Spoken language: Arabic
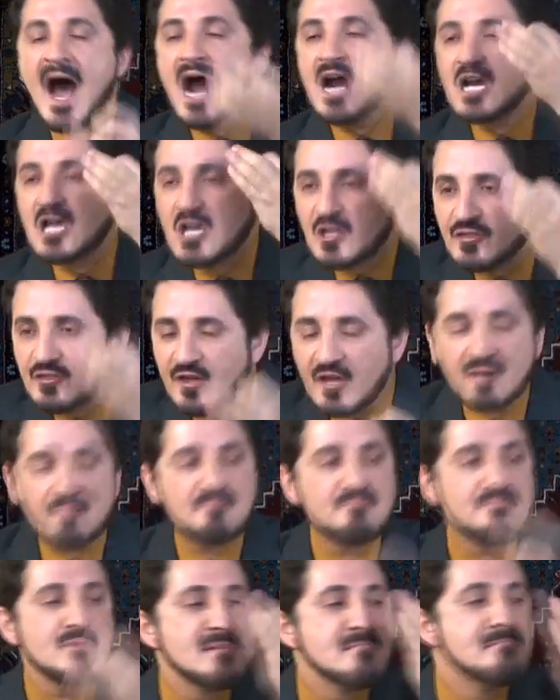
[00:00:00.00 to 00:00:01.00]
أكثر
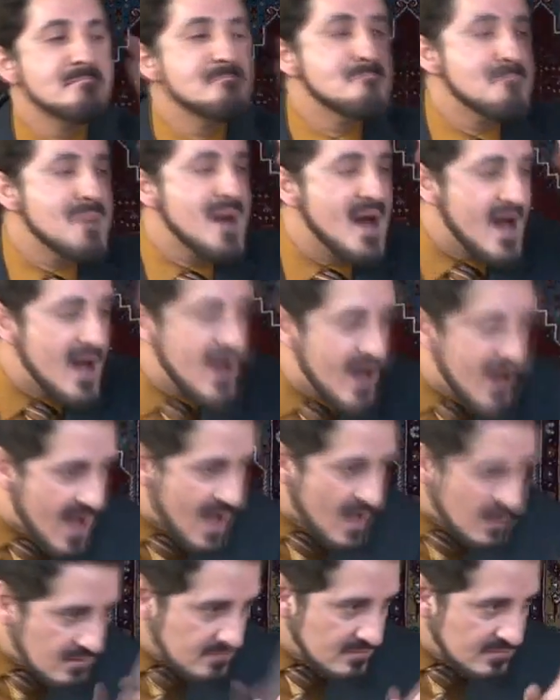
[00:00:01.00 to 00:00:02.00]

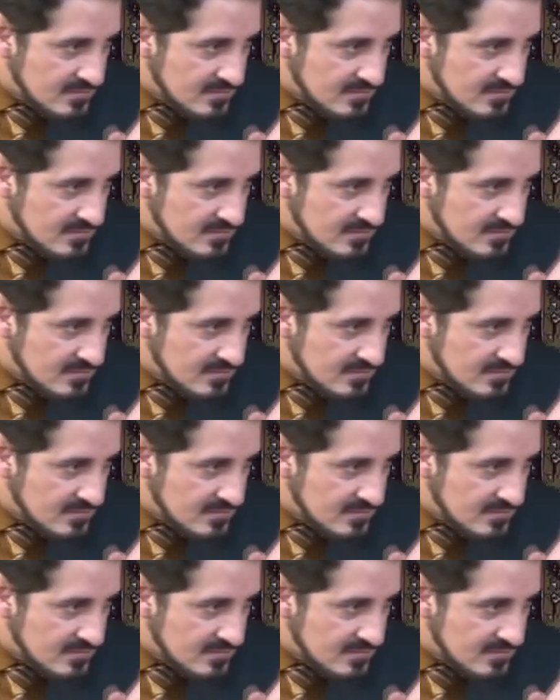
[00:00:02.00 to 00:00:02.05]
مما